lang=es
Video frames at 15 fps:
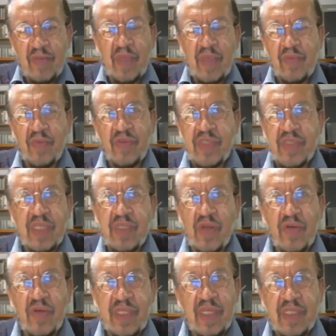muchas
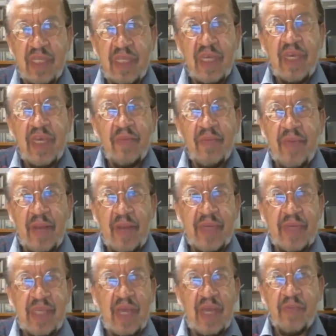cosas van a
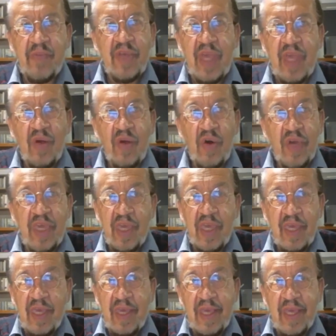pasar porque hoy
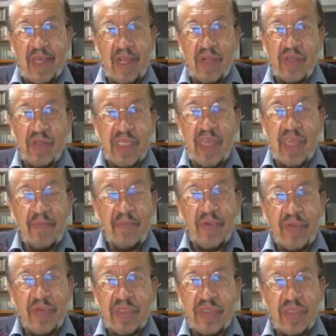los
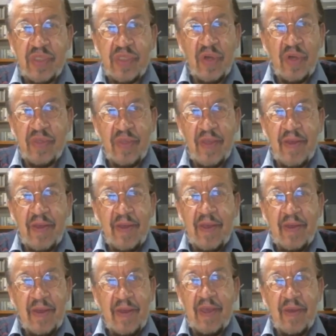tiempos son
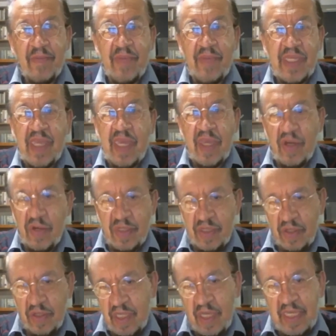
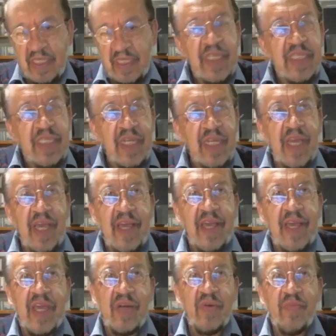vertiginosos. Es decir, que
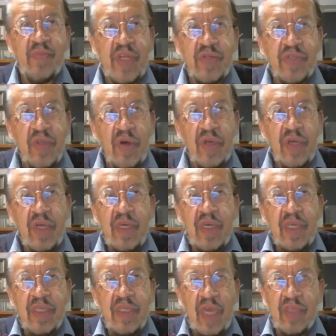en un minuto
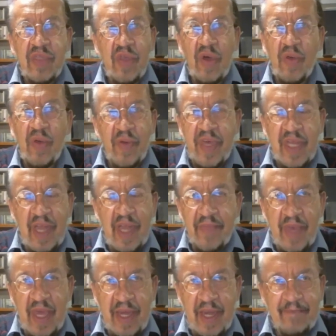todo puede
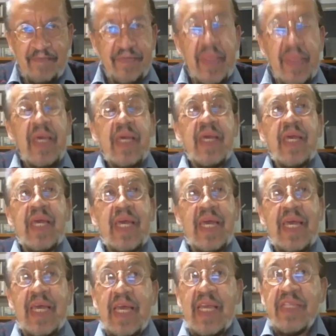cambiar.
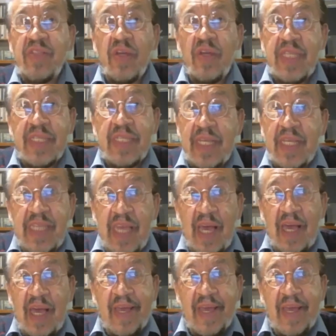entonces decía,